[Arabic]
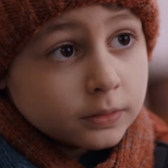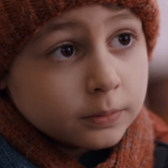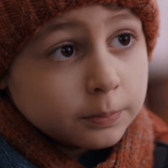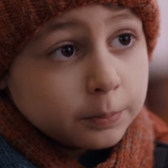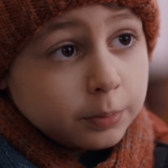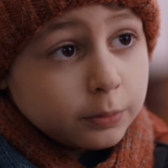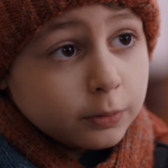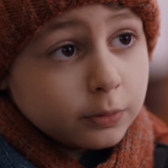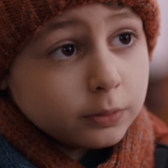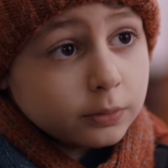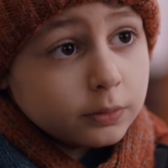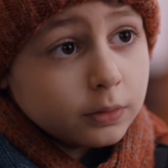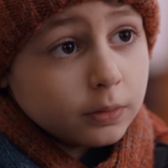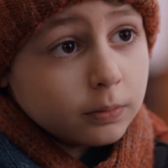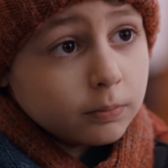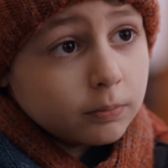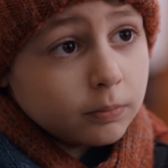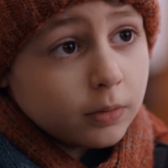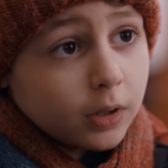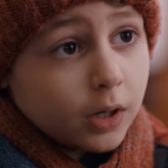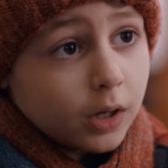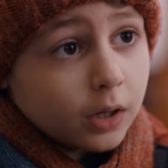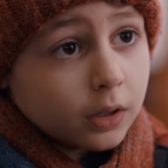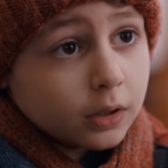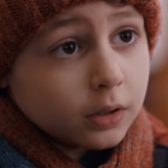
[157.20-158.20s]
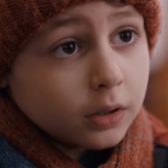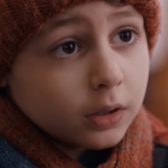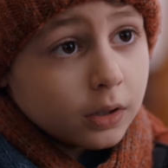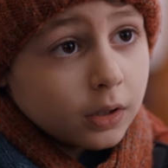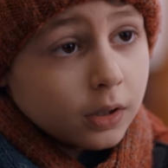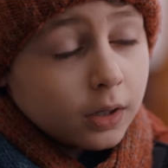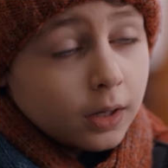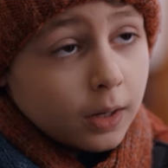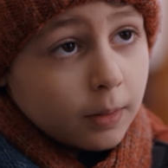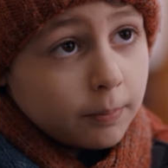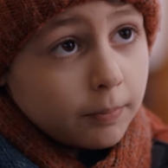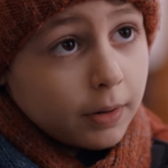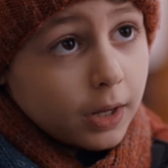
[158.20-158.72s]
أنا كبرت خلاص
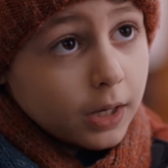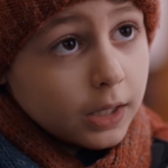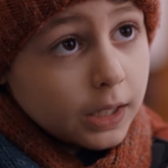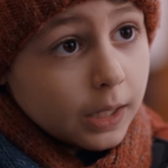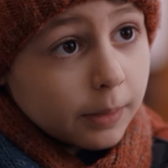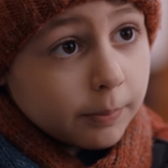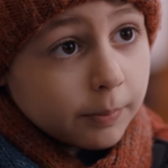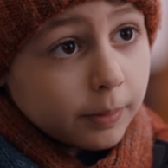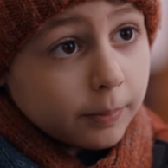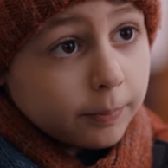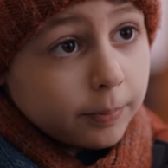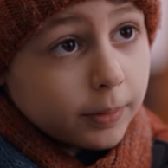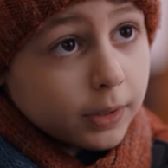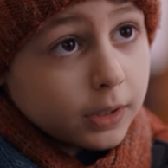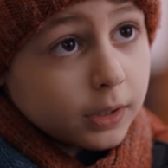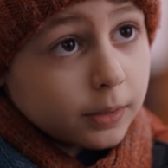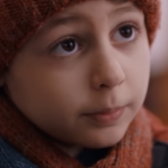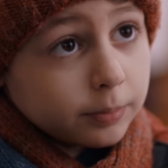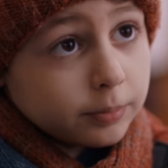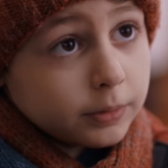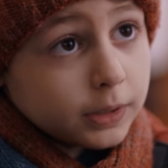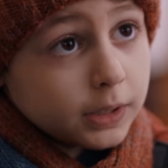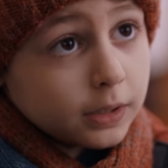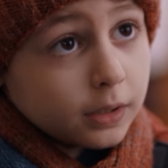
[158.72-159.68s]
صار فيني ساعد أمي